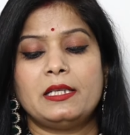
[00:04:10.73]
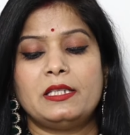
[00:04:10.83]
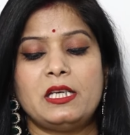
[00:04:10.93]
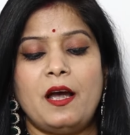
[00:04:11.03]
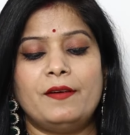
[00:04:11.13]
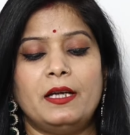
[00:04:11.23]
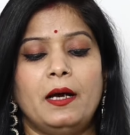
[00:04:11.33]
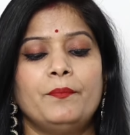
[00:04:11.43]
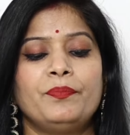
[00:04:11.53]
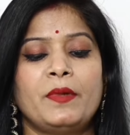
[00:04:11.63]
अच्छा
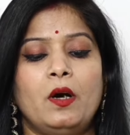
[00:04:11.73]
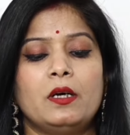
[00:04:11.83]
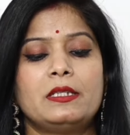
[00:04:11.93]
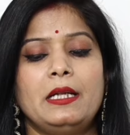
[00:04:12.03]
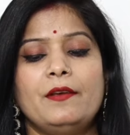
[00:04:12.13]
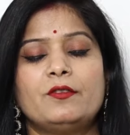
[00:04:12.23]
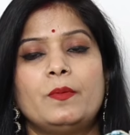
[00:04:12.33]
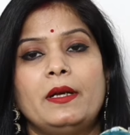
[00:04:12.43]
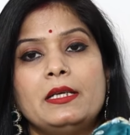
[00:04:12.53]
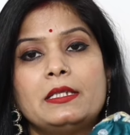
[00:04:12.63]
वाला और स्लीव्स
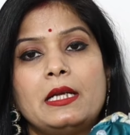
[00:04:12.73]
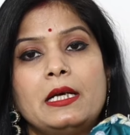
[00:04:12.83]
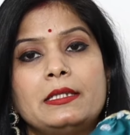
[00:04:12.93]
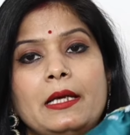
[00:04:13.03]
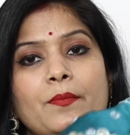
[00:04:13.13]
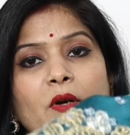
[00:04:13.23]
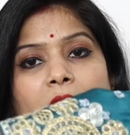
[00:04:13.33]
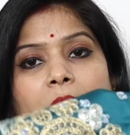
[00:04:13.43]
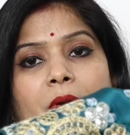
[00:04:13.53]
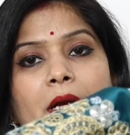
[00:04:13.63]
पे ना इस तरह से
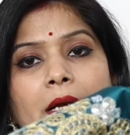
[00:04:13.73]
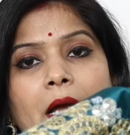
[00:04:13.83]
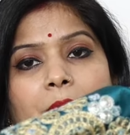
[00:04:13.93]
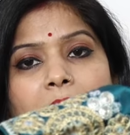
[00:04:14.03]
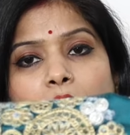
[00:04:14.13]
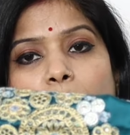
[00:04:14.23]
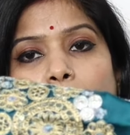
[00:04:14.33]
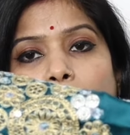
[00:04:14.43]
एम्ब्रॉयडरी मिल रही है आप देखो